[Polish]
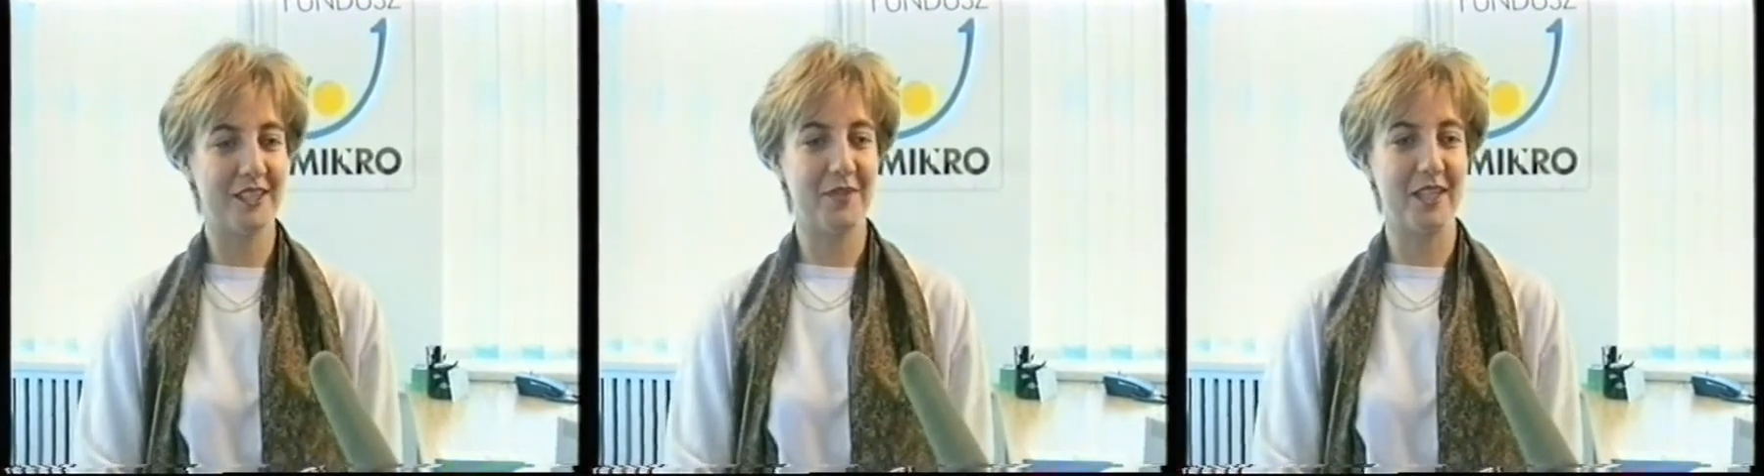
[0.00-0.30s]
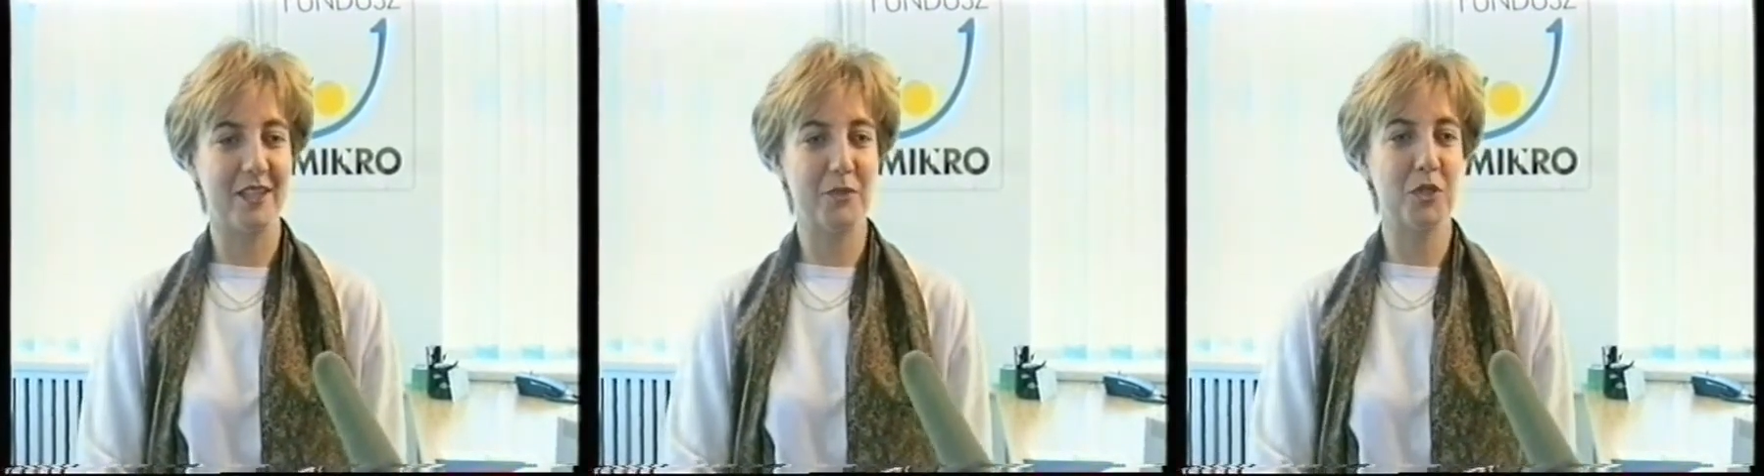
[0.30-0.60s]
tak
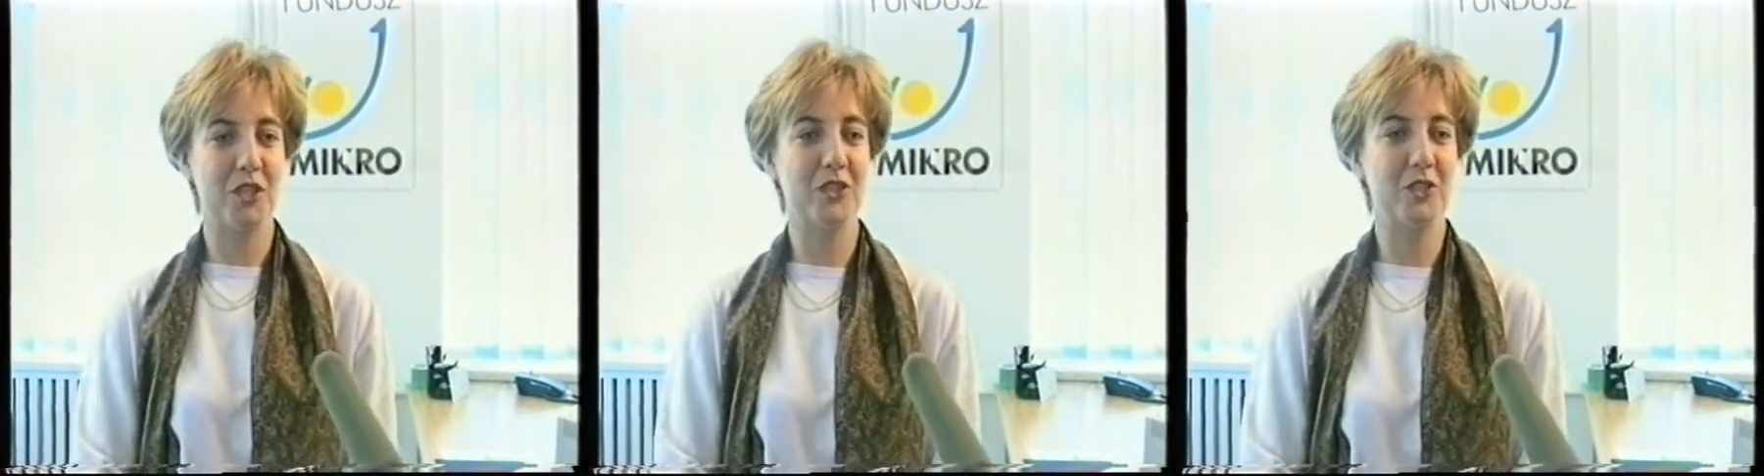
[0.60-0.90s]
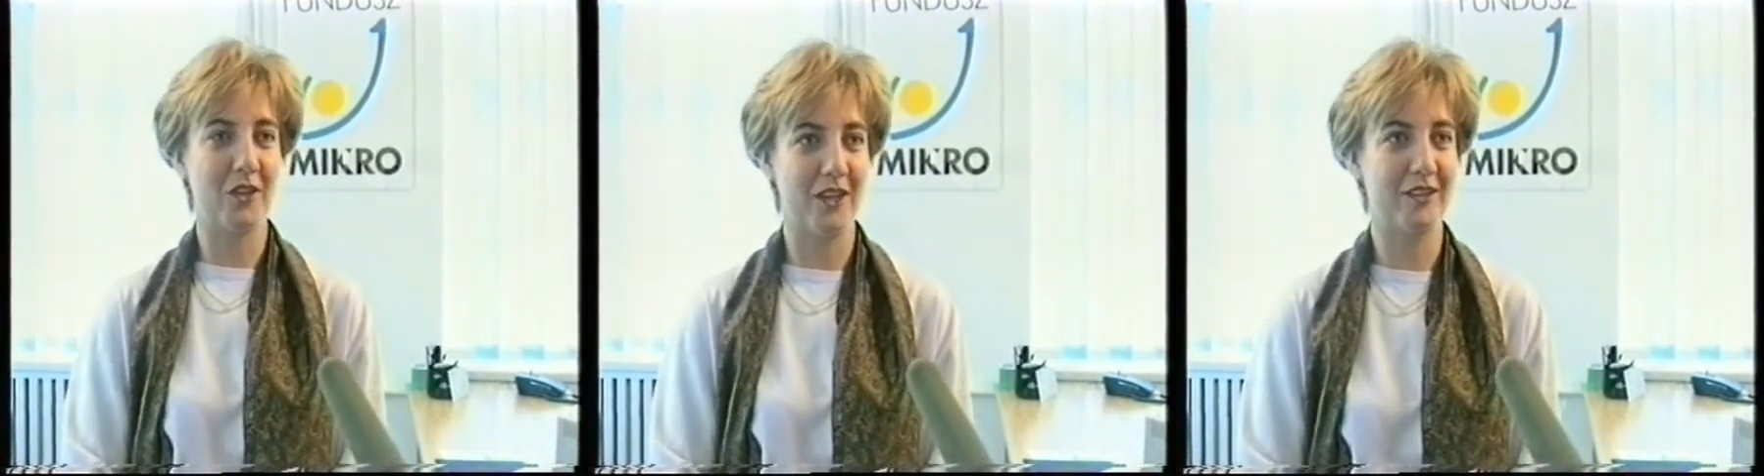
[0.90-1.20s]
zwanego
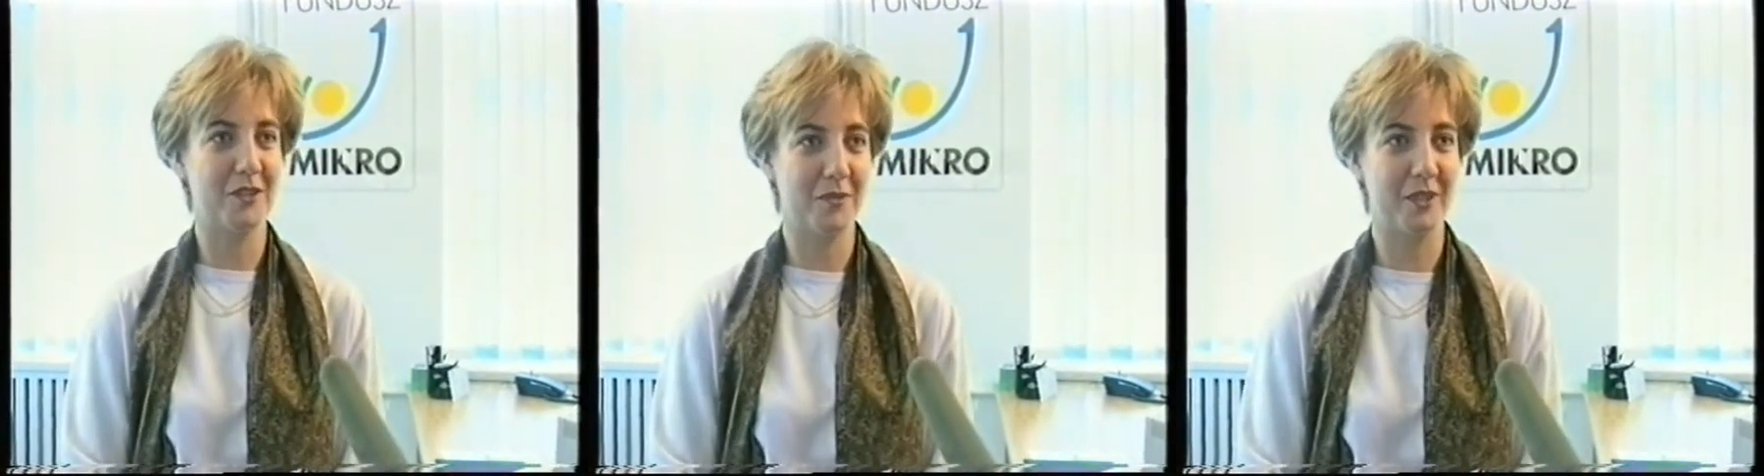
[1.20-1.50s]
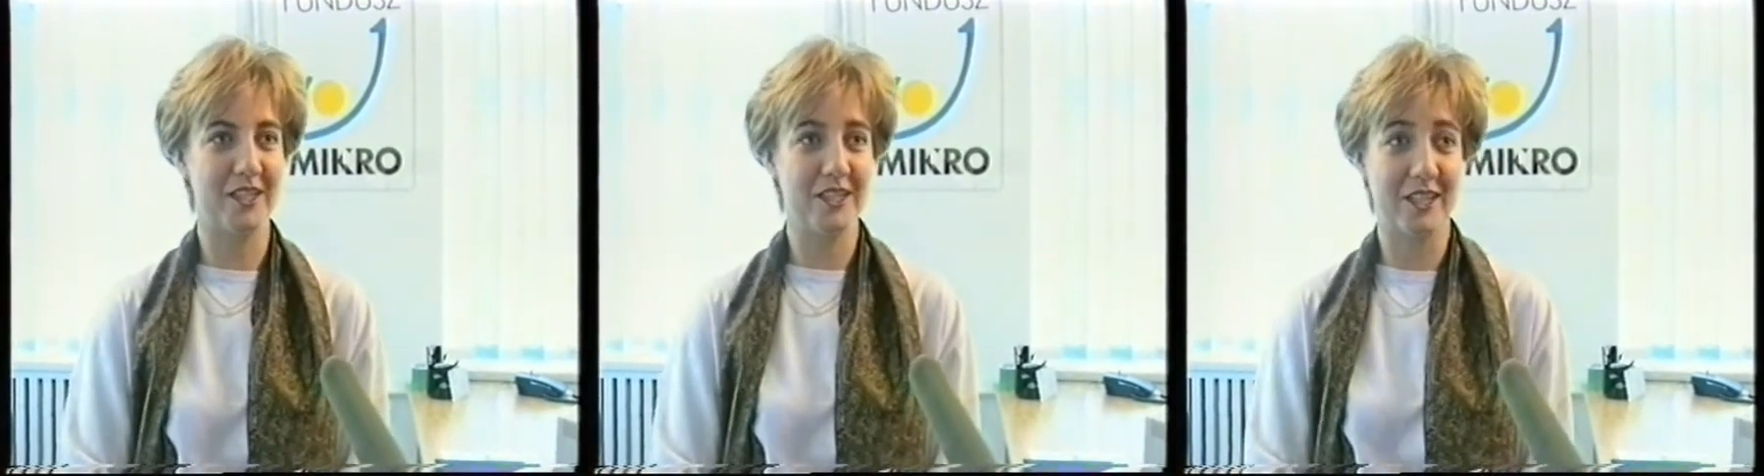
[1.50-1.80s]
przedszkola
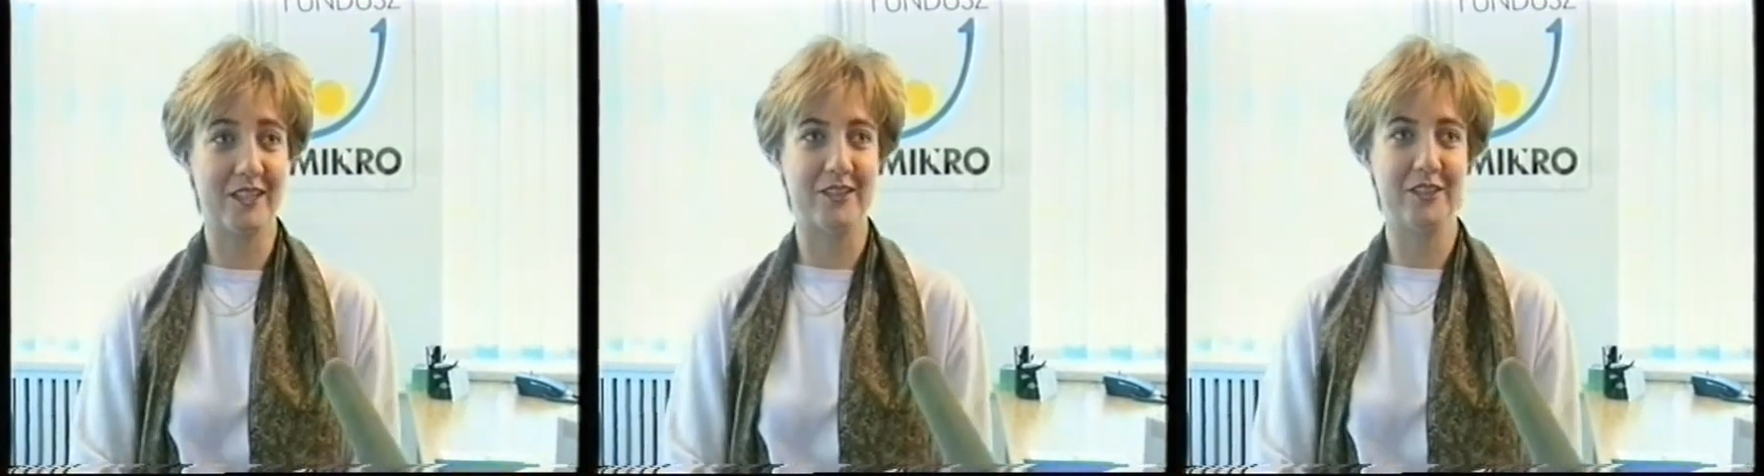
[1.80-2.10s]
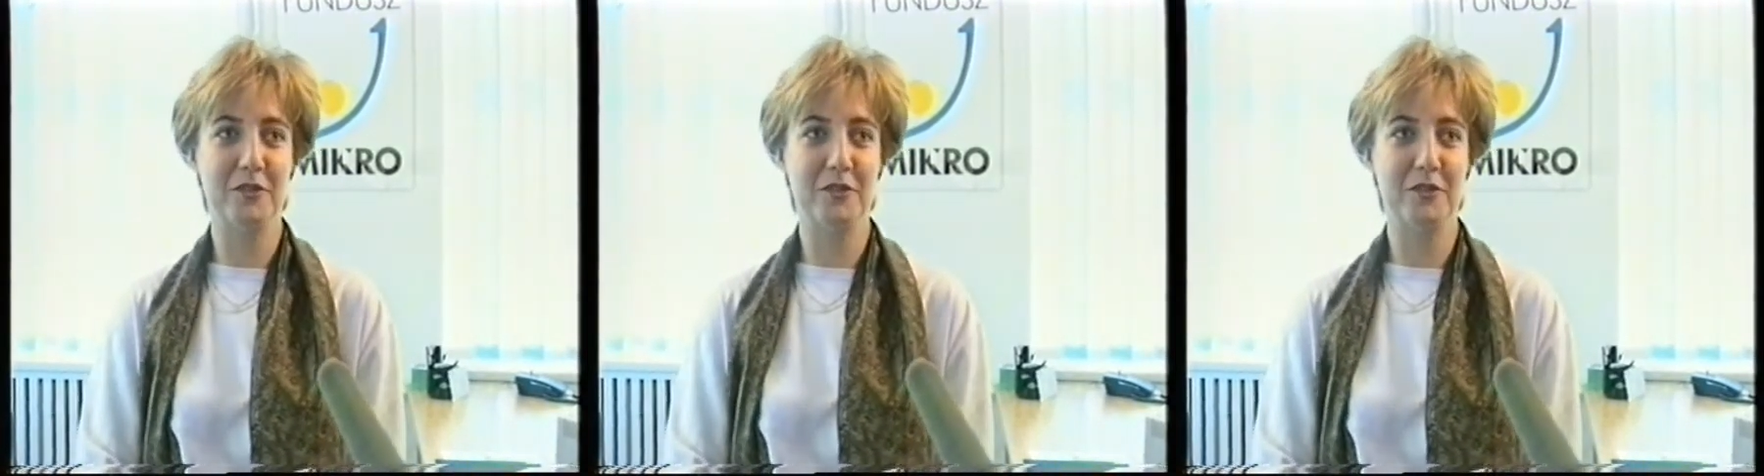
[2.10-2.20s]
gospodarczego.